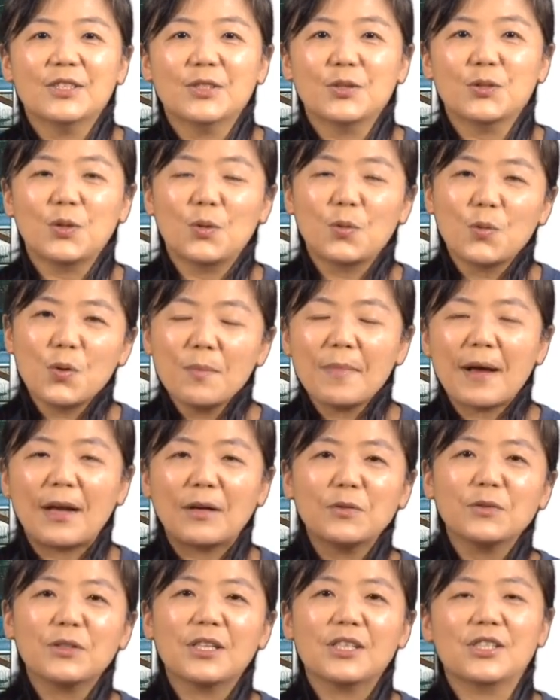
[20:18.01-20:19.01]
走过马
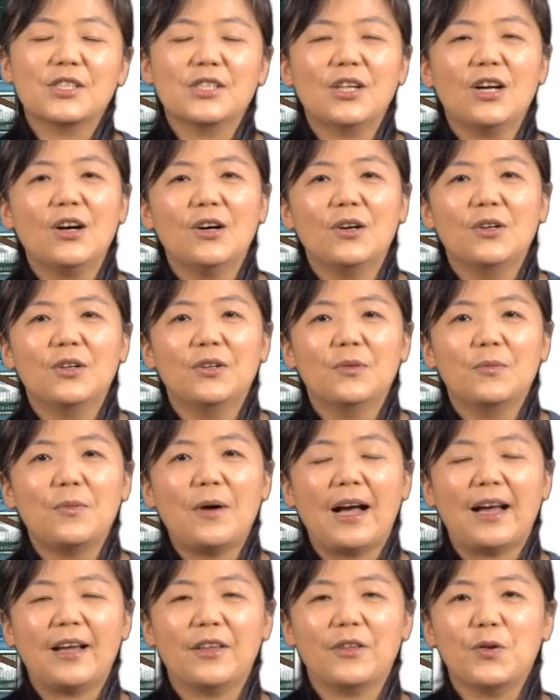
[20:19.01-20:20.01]
路的时候，
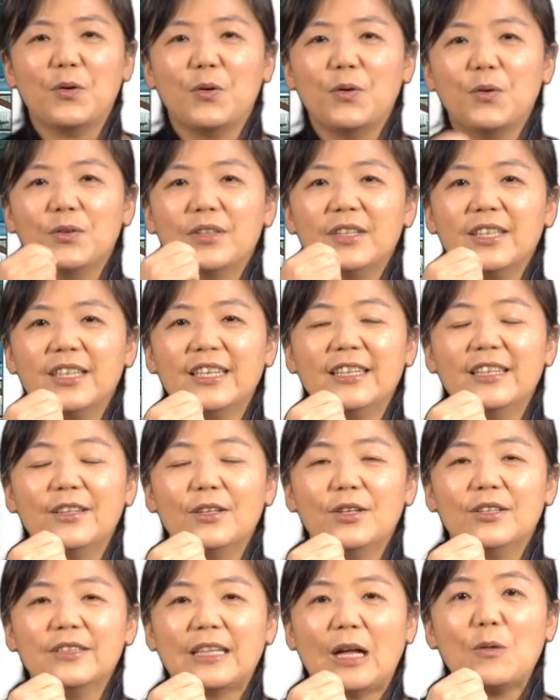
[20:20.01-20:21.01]
哇，有那
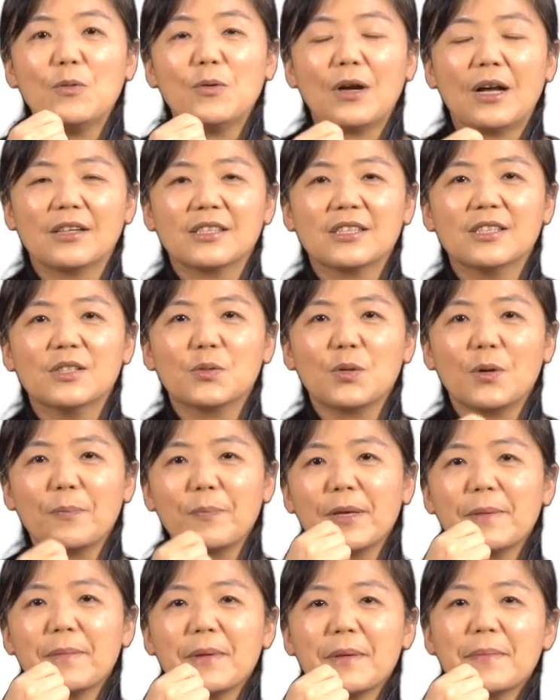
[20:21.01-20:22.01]
个打护老师说，
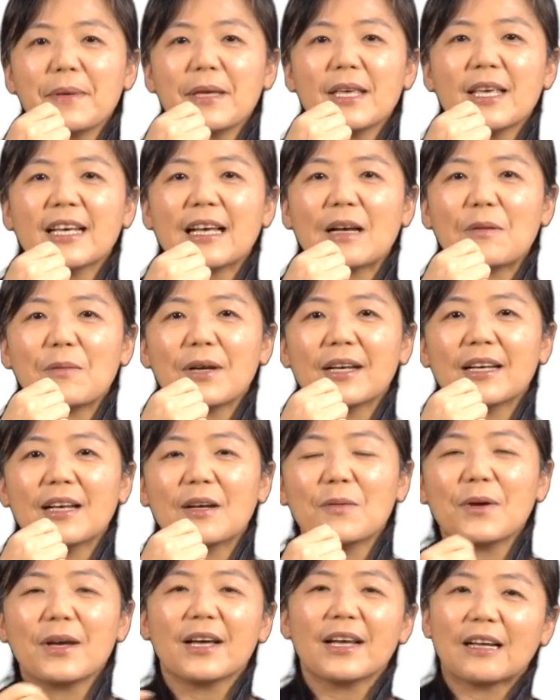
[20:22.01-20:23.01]
哔哔哔，赶快赶
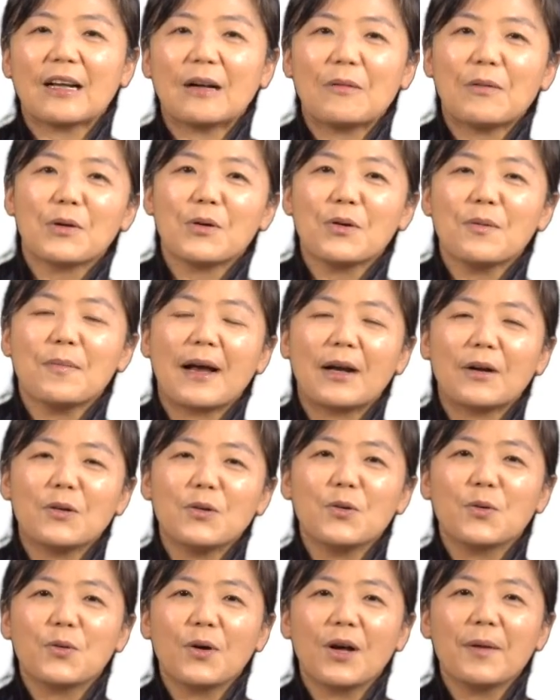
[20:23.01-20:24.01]
快赶快过马
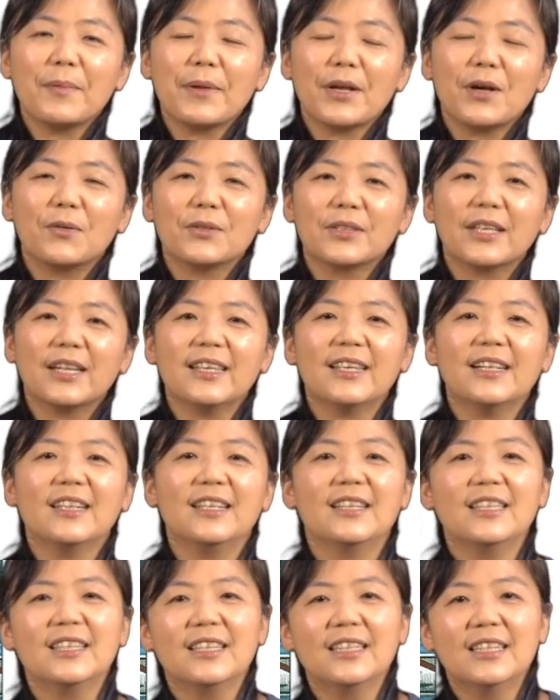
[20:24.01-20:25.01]
路，快要变红灯
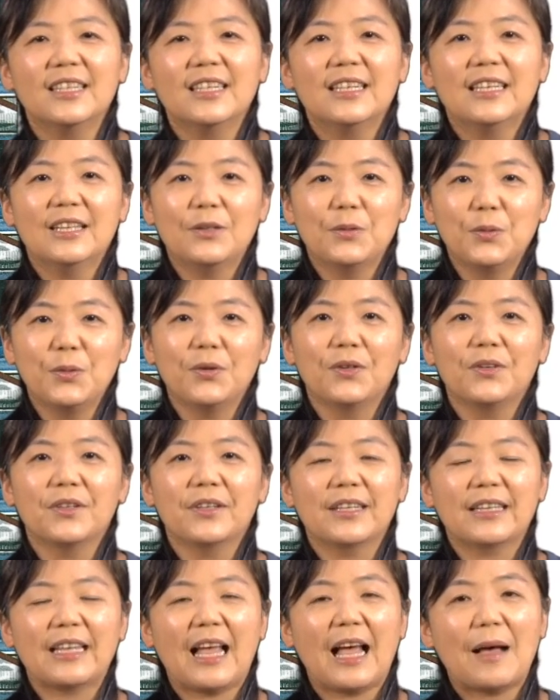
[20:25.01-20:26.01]
了。哦，
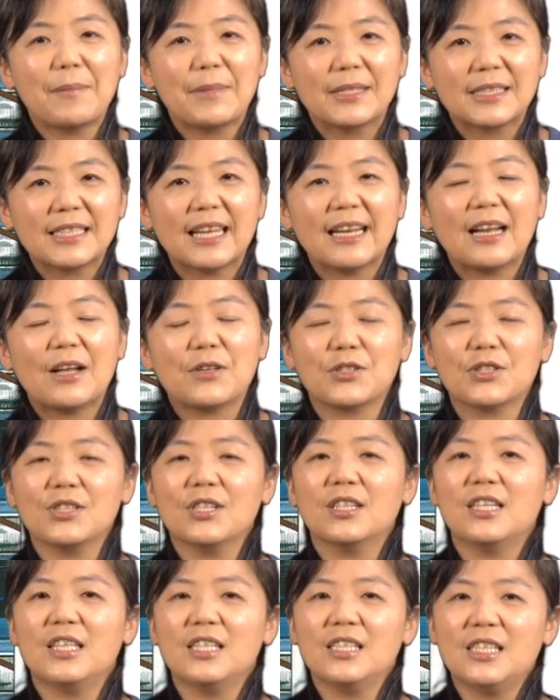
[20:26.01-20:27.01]
他们在老师的
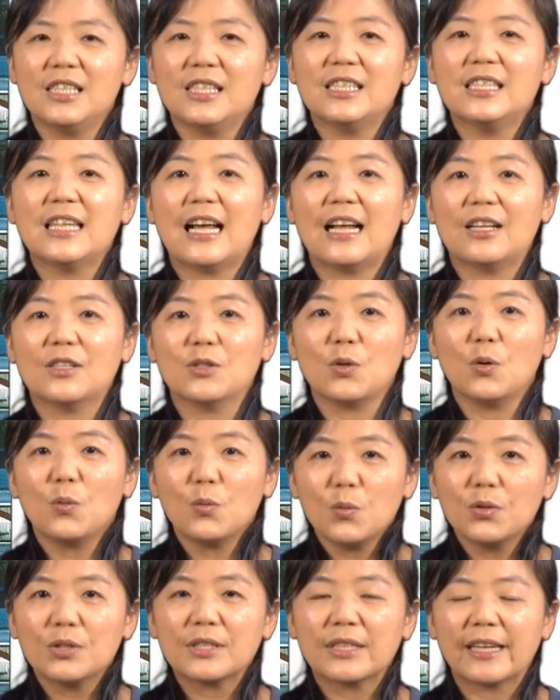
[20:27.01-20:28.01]
提醒下，终
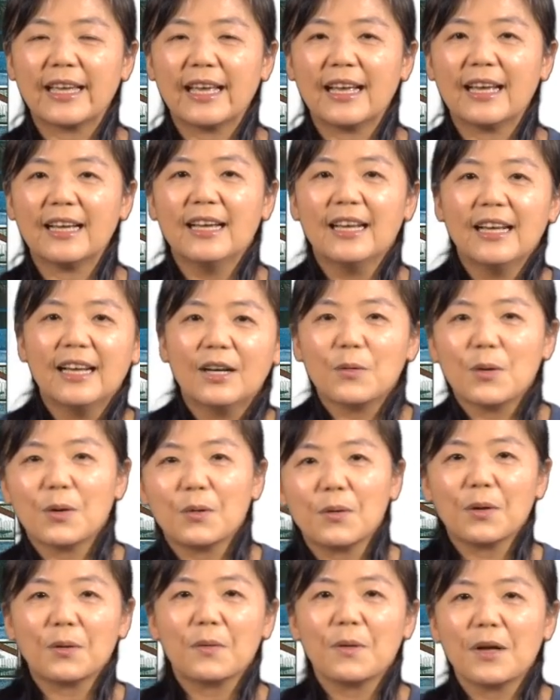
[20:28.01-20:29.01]
于怎样，快
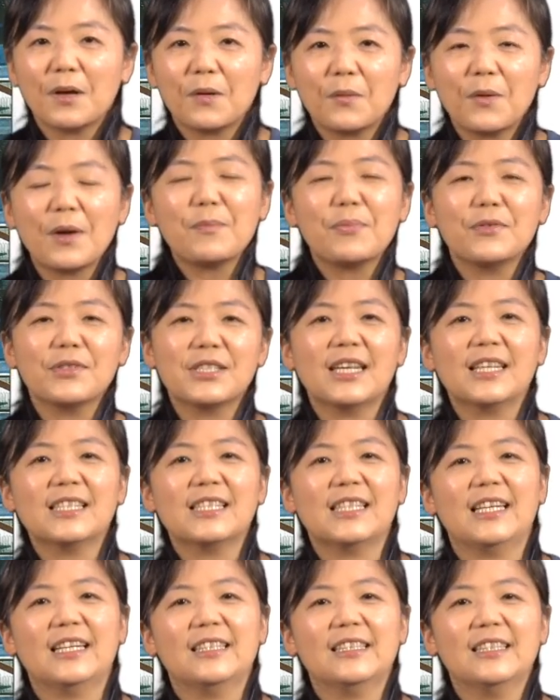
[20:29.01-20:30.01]
快快，快步向
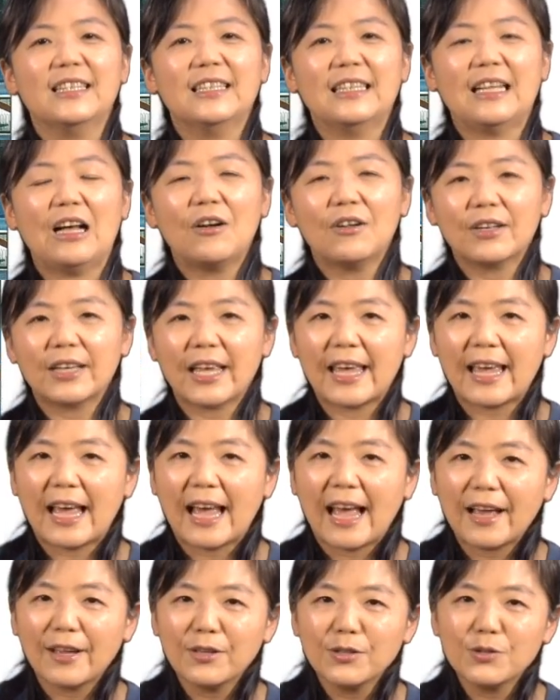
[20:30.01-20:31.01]
前，然后可以
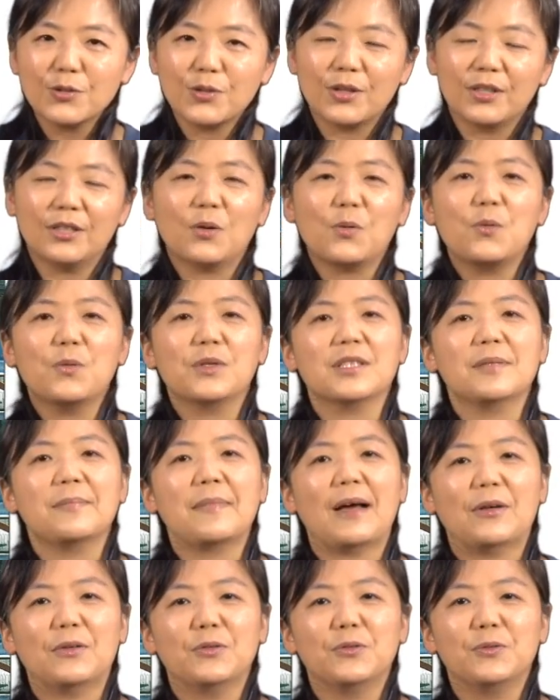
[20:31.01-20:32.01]
安全的过着
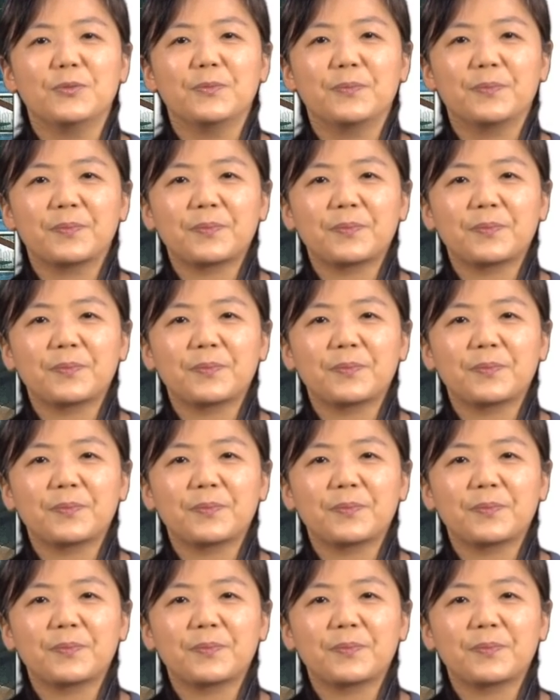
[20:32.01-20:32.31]
马路。